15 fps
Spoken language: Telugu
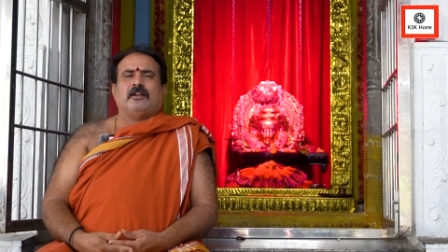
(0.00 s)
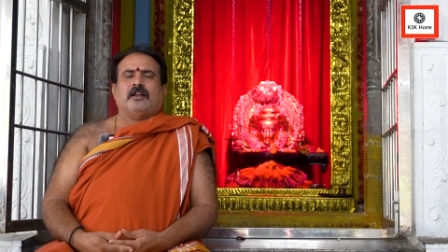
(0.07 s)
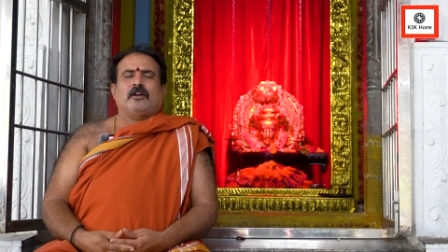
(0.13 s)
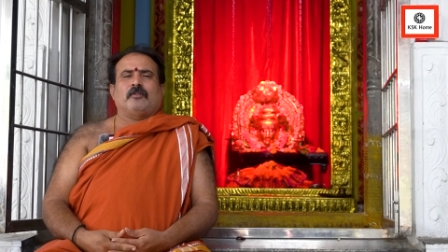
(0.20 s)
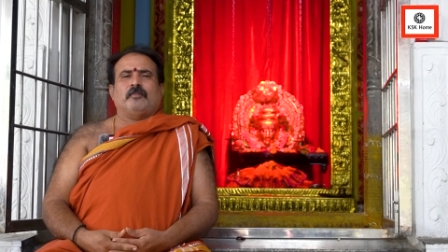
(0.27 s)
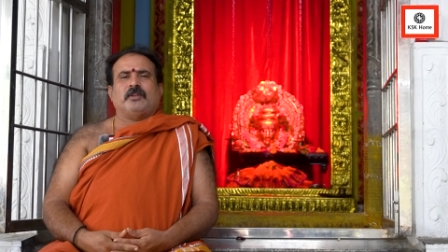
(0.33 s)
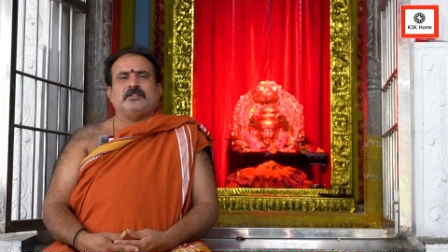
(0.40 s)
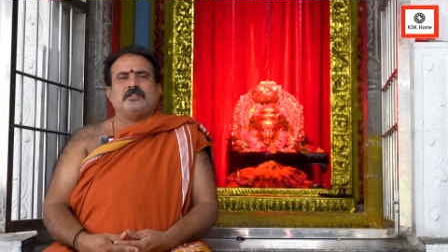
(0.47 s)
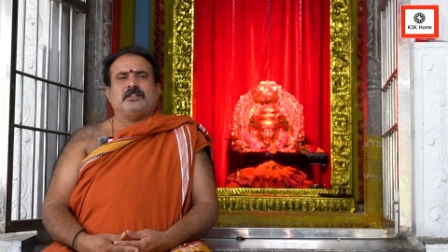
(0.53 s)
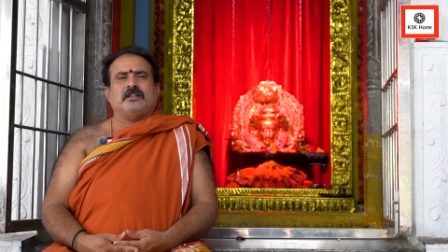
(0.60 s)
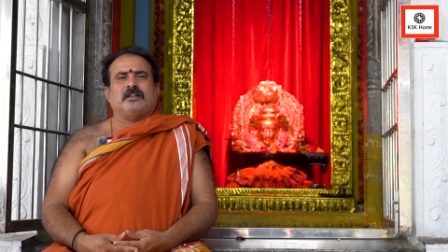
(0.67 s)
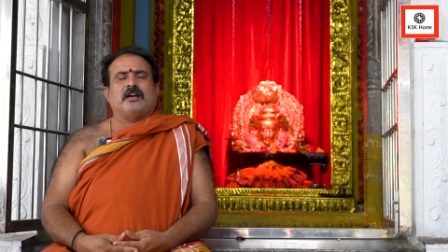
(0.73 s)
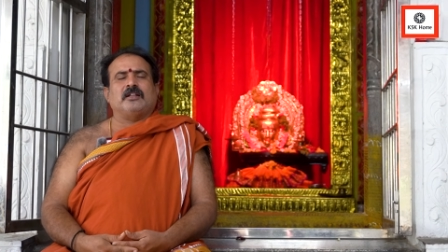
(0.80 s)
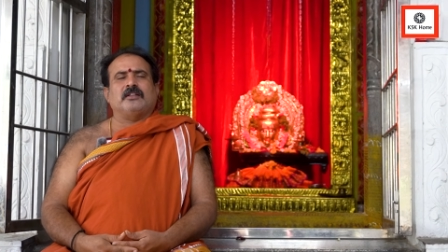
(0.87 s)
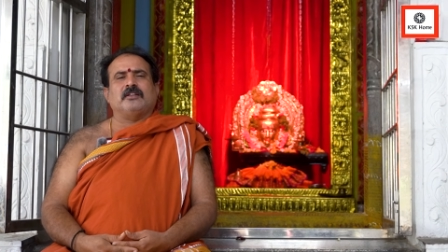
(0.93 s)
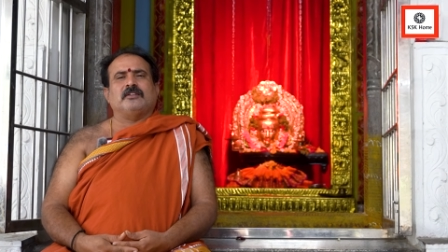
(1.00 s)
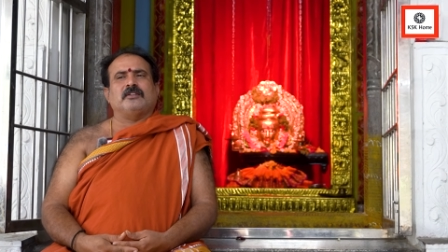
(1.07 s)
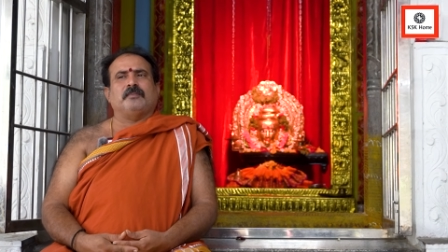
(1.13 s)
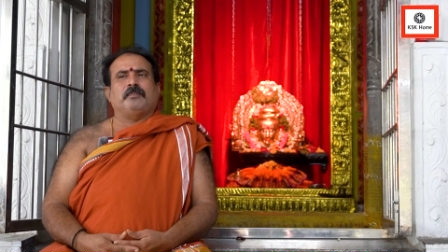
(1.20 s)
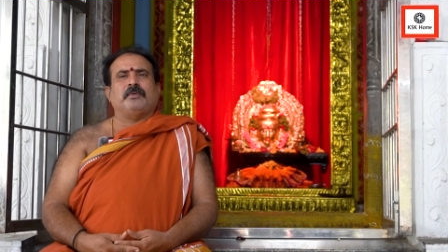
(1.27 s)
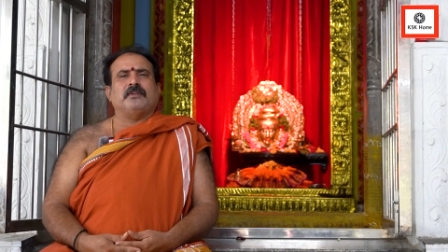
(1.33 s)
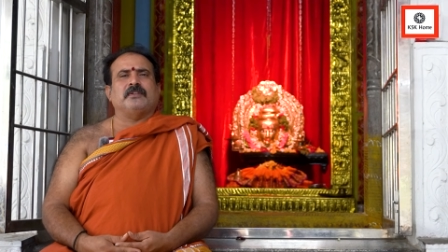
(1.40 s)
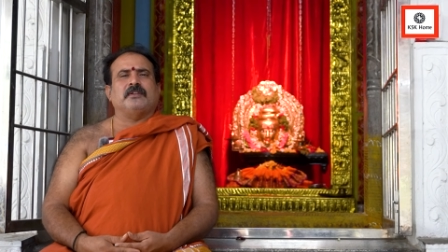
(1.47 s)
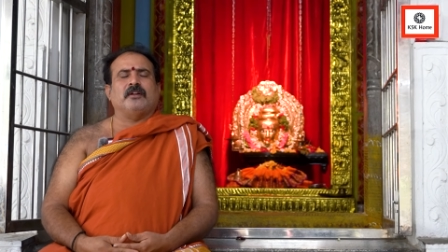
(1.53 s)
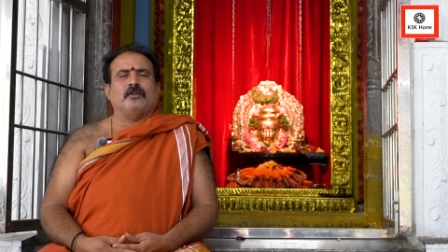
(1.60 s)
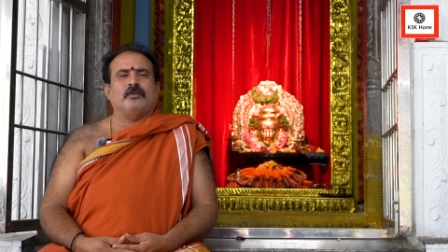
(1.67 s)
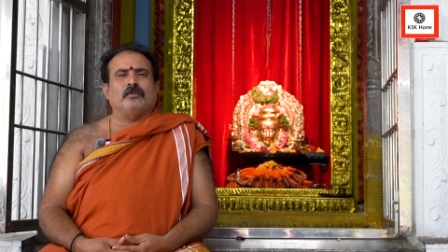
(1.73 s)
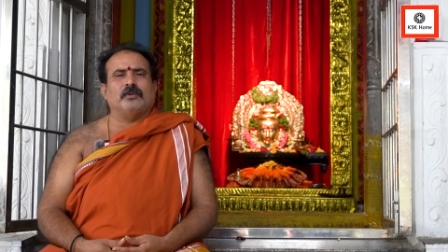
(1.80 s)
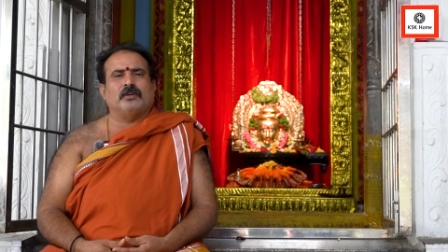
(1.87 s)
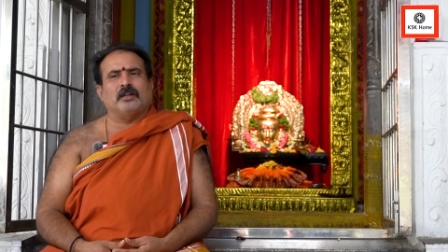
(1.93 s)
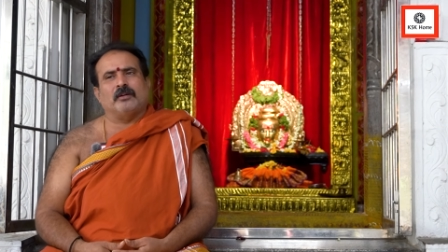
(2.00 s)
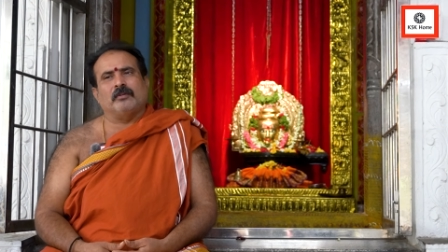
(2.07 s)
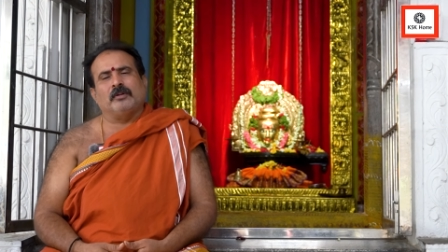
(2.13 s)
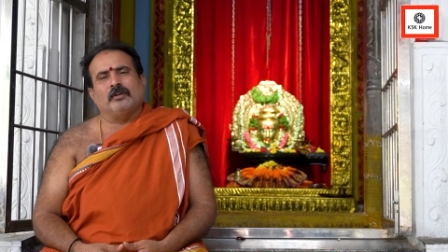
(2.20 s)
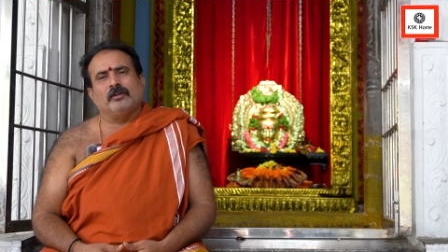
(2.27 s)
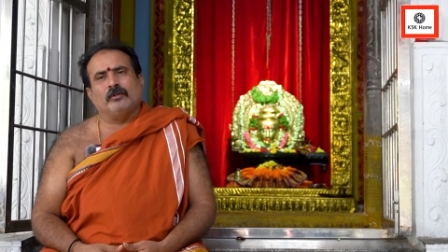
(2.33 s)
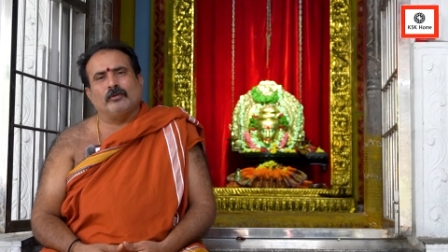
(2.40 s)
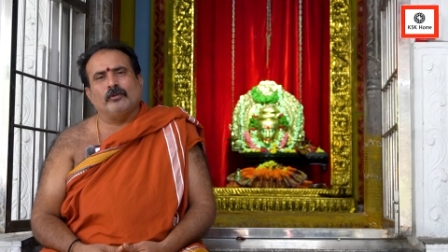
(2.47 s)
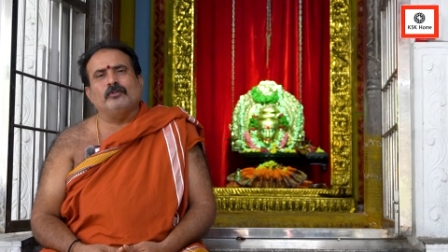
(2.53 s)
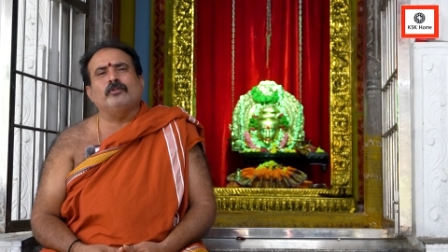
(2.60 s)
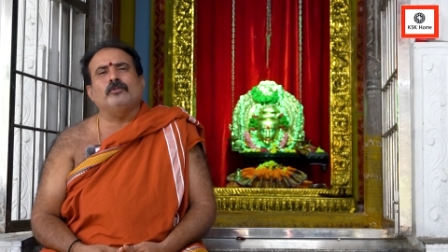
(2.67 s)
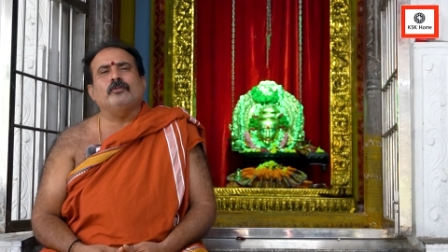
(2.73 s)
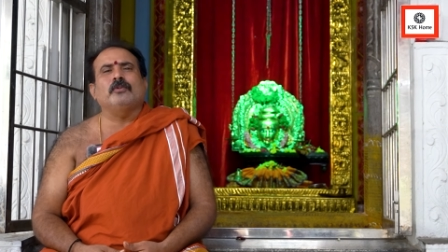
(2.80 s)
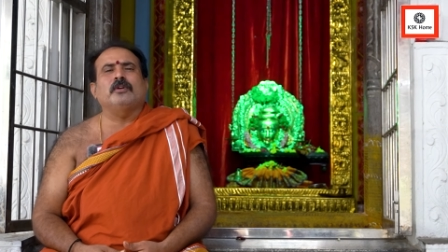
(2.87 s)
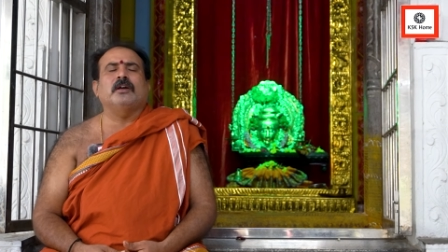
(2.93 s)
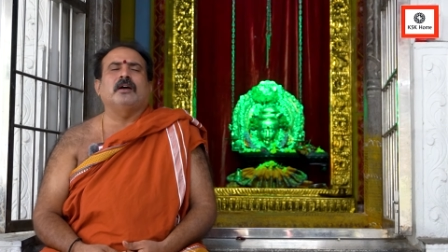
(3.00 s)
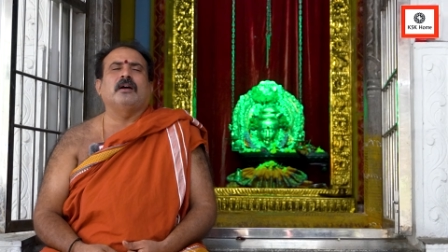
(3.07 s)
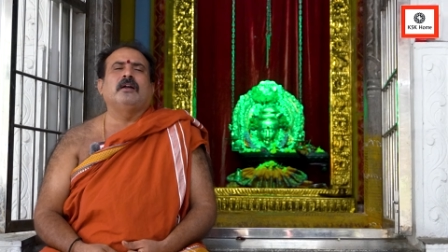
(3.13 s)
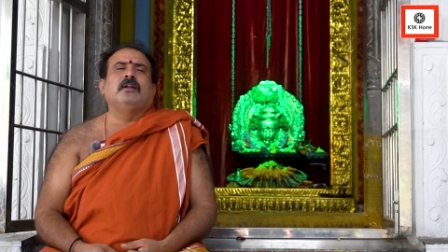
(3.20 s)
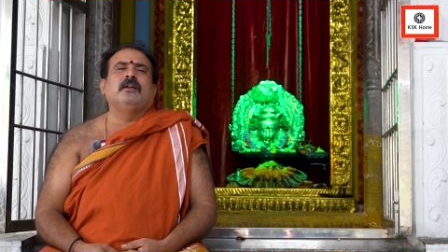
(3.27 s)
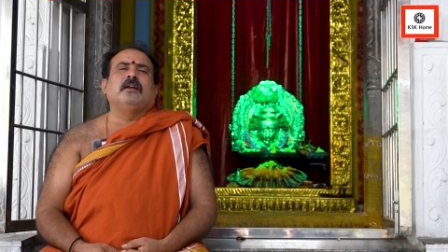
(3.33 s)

నాకు మంచిది కాదని చెప్పేసి అడుగుంటాడు రోజు కూడా